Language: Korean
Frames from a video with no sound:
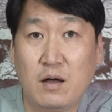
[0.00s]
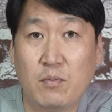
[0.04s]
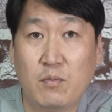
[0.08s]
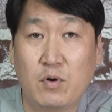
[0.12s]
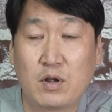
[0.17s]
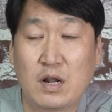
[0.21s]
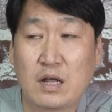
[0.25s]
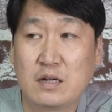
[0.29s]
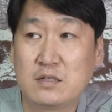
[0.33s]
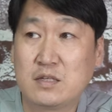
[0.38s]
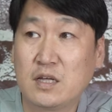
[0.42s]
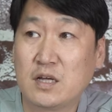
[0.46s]

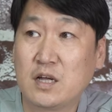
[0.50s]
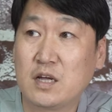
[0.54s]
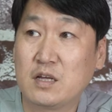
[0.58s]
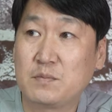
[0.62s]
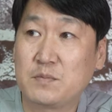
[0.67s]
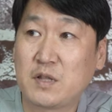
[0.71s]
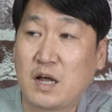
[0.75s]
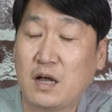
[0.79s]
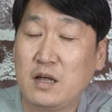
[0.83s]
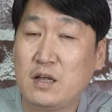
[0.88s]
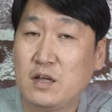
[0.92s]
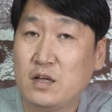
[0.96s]
뭐라는
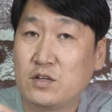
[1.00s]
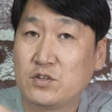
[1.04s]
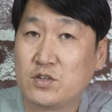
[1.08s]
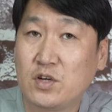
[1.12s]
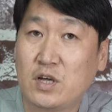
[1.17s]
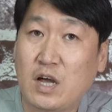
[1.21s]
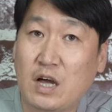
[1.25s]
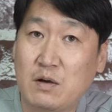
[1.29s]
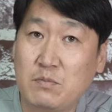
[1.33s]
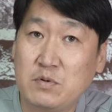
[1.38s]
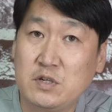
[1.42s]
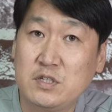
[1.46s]
생각입니다.
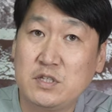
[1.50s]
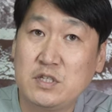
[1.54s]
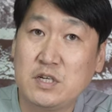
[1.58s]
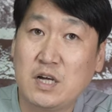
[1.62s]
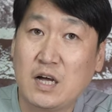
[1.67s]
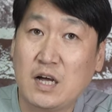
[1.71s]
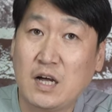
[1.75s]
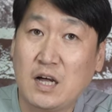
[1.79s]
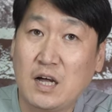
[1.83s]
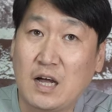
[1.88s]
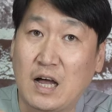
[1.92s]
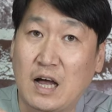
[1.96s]
저희
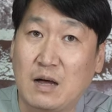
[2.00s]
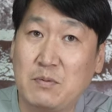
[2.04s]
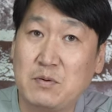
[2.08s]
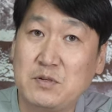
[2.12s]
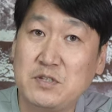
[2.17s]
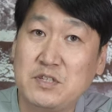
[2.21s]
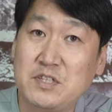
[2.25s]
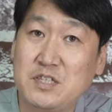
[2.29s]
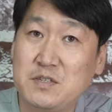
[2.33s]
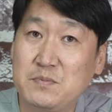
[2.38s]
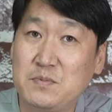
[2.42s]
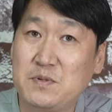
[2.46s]
아버지가
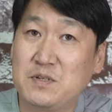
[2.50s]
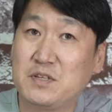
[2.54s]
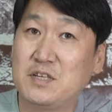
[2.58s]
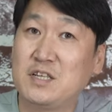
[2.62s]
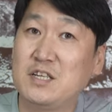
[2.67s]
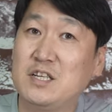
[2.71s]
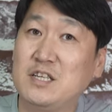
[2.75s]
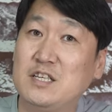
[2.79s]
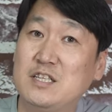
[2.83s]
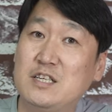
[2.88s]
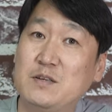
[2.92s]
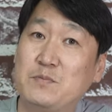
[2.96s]
아버지 집을
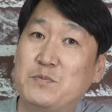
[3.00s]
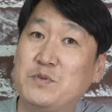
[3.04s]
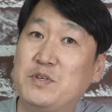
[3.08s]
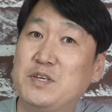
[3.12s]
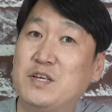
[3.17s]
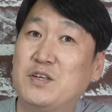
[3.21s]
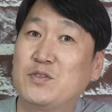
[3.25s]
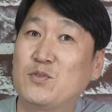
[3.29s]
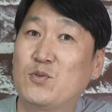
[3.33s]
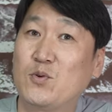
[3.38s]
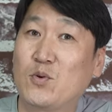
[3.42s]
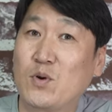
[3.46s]
1,
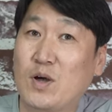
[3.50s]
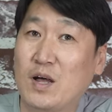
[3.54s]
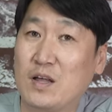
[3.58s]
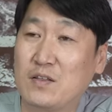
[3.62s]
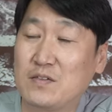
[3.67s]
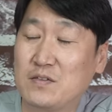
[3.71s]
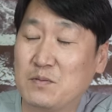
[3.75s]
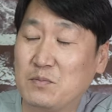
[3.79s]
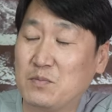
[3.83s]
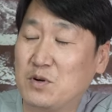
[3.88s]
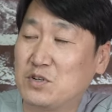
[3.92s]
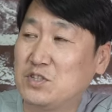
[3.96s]
20년
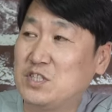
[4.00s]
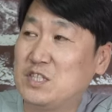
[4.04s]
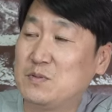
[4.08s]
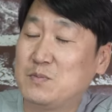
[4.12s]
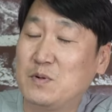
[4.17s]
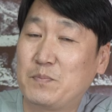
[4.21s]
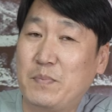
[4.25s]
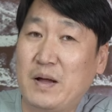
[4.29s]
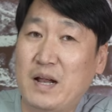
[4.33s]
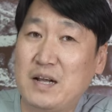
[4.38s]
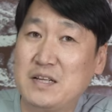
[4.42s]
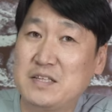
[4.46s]
동안 뭐
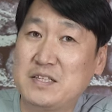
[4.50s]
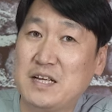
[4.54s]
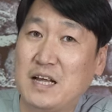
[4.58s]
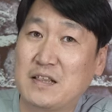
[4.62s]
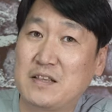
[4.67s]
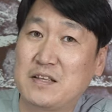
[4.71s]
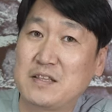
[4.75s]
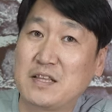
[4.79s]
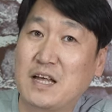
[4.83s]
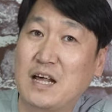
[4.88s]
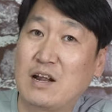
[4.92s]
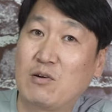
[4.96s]
집을 팔지
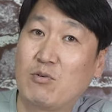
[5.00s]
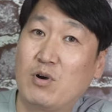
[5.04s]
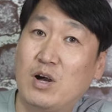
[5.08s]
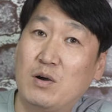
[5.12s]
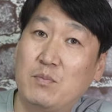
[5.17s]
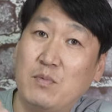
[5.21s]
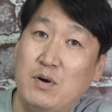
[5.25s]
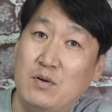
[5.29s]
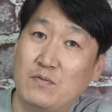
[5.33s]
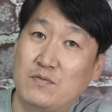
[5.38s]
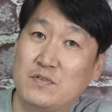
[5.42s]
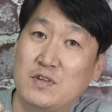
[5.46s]
않는다라고
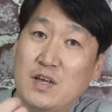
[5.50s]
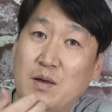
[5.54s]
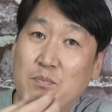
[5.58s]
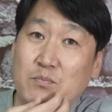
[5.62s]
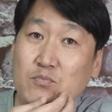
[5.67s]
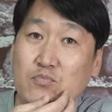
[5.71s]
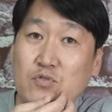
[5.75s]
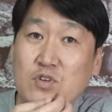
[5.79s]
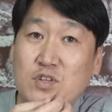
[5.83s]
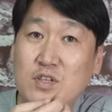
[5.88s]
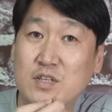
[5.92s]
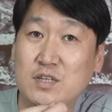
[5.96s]
하면 제
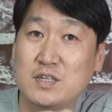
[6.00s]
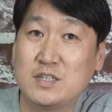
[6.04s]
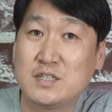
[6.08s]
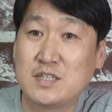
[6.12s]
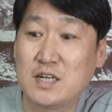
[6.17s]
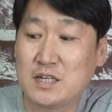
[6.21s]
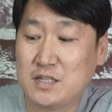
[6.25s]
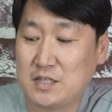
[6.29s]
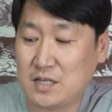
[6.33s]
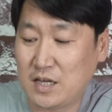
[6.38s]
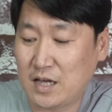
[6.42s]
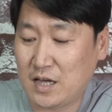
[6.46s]
뿌린 그
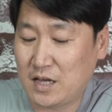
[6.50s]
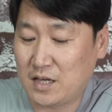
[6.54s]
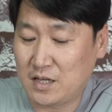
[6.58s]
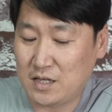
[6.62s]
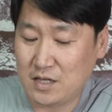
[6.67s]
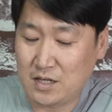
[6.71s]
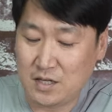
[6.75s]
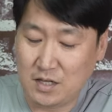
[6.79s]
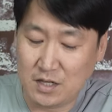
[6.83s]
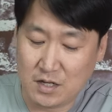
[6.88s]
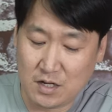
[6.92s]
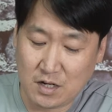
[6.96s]
자리에
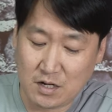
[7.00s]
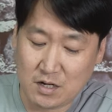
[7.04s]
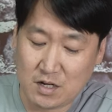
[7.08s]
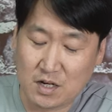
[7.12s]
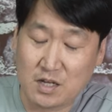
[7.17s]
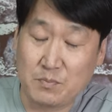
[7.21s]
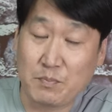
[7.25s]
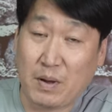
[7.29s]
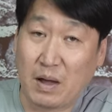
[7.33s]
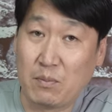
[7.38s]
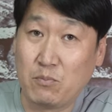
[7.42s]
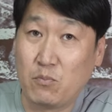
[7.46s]
이거
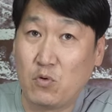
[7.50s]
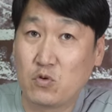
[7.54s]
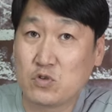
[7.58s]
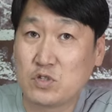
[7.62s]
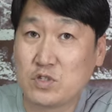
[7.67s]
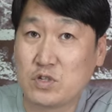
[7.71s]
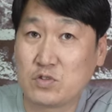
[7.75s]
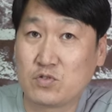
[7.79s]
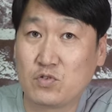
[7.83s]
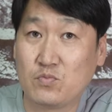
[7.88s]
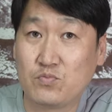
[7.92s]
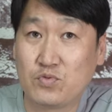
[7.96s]
거의 반
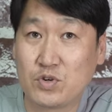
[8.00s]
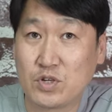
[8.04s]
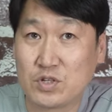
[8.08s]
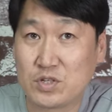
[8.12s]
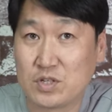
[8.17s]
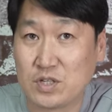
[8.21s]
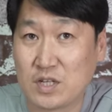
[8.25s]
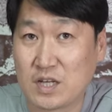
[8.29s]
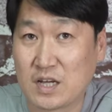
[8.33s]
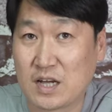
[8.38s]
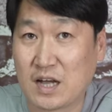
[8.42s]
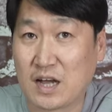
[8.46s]
봉지 정도
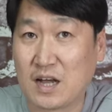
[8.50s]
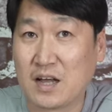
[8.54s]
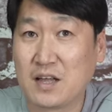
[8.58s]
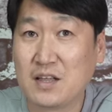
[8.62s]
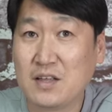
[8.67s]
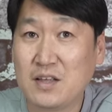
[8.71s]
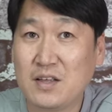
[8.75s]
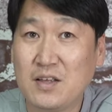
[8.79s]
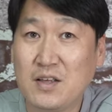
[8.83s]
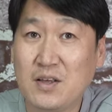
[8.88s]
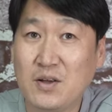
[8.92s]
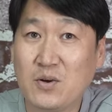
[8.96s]
뿌렸으니까
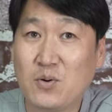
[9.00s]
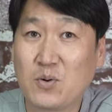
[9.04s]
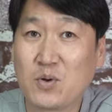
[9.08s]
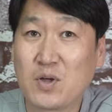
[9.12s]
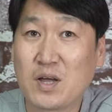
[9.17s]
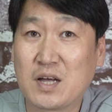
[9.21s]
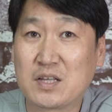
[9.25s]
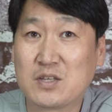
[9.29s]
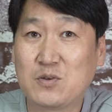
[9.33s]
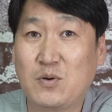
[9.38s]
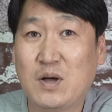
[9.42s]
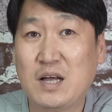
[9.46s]

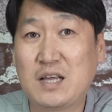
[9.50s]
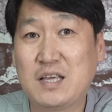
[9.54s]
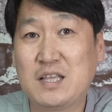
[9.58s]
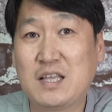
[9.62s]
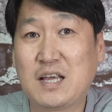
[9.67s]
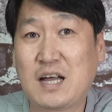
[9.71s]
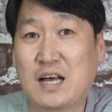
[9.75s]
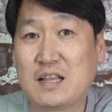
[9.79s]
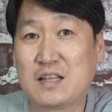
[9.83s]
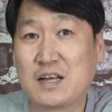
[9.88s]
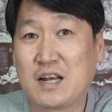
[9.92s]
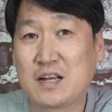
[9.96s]
거기 가서
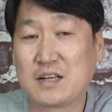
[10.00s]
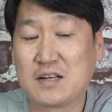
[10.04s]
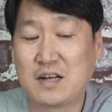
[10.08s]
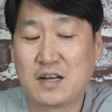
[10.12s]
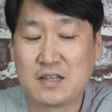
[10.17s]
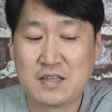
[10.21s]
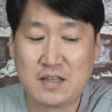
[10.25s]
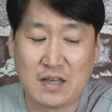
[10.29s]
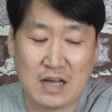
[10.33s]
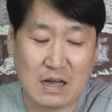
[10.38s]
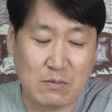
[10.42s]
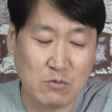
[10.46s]
확인이 가능할 것
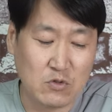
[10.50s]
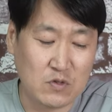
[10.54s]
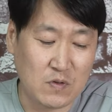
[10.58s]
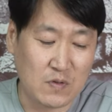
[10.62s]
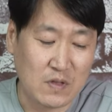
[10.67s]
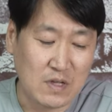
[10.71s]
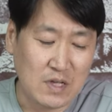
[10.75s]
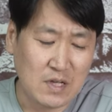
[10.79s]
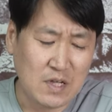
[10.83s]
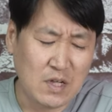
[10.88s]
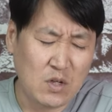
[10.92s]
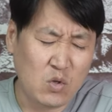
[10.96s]
같아요.
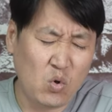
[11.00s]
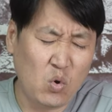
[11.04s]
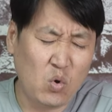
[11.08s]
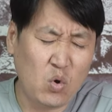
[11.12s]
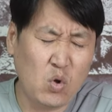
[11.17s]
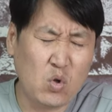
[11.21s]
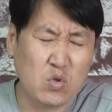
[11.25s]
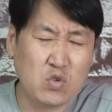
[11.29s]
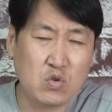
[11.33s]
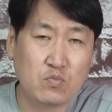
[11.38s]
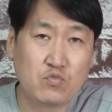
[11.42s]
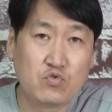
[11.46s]
아무튼
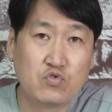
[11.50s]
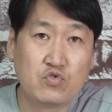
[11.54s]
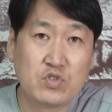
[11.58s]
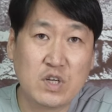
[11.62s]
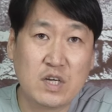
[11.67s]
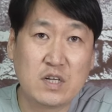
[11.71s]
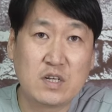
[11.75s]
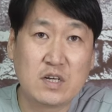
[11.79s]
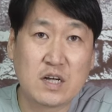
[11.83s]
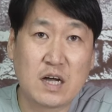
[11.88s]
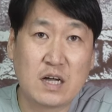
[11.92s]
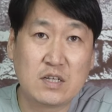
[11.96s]
요런 좀
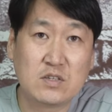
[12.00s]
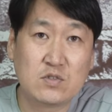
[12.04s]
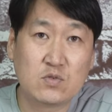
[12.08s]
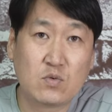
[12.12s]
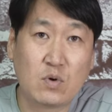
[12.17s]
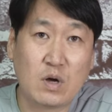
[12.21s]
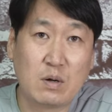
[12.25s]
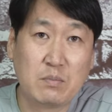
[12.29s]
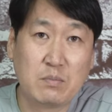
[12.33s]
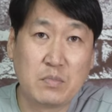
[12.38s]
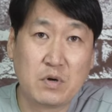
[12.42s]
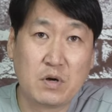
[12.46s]
주제를
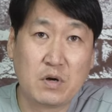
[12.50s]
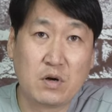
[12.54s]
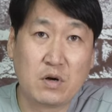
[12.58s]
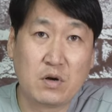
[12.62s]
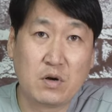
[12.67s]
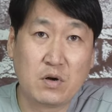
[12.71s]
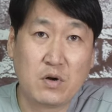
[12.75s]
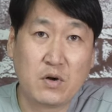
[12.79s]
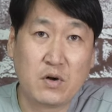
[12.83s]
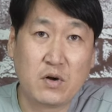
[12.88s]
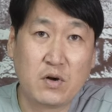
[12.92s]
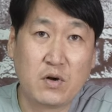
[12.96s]
가지고
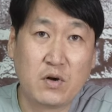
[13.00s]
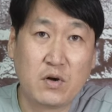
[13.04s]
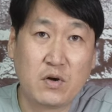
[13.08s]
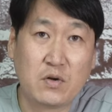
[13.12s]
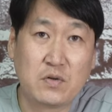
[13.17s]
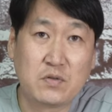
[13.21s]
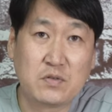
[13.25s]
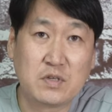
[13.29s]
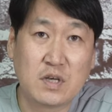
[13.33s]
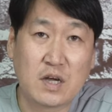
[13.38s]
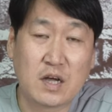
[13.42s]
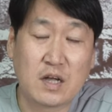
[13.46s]

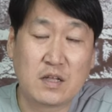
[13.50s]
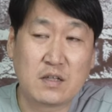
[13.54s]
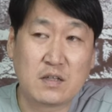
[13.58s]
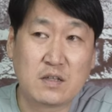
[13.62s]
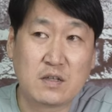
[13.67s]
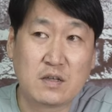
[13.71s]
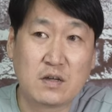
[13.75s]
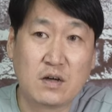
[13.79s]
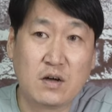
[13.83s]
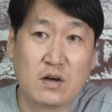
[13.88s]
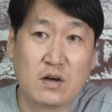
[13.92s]
한번 제가